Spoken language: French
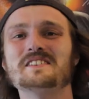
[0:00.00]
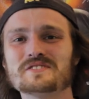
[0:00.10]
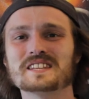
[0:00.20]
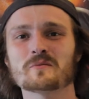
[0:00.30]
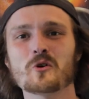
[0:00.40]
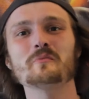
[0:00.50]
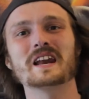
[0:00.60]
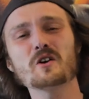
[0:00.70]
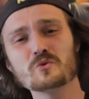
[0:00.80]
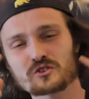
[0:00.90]
évidemment, mais
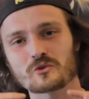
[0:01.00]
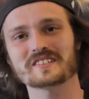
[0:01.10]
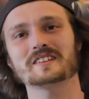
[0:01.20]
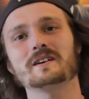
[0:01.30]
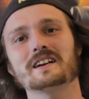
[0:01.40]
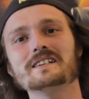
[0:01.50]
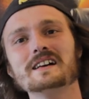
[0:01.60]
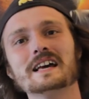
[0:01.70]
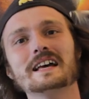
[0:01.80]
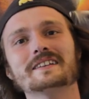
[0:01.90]
là où ils sont assez malins,
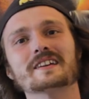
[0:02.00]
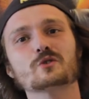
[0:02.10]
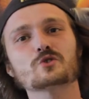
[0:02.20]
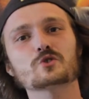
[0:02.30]
c'est que